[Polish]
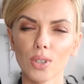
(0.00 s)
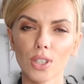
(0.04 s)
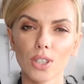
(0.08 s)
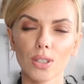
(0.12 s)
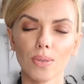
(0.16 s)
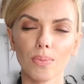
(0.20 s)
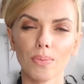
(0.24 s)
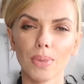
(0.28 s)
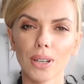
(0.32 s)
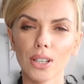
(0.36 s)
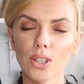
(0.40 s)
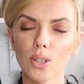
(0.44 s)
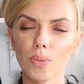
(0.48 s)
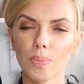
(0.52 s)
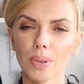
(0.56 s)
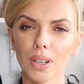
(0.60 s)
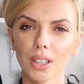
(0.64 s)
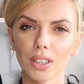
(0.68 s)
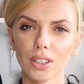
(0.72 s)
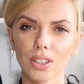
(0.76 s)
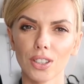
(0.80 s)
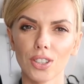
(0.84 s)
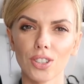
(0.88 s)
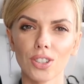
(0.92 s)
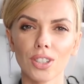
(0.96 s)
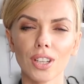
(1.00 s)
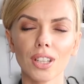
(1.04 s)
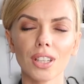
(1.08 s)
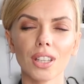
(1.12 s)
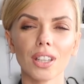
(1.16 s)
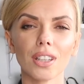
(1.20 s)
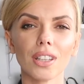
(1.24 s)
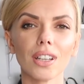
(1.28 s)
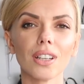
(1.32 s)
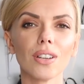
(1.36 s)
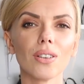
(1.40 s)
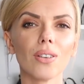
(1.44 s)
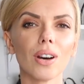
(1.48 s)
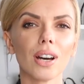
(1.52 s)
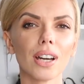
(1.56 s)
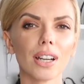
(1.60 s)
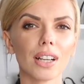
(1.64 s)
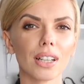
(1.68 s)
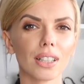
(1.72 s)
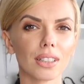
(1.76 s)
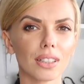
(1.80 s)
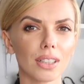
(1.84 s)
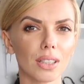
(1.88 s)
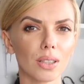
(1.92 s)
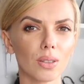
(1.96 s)
że są bardzo praktyczne i nadają
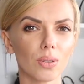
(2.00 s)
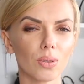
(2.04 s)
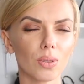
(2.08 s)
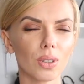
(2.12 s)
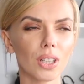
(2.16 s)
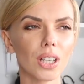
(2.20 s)
charakteru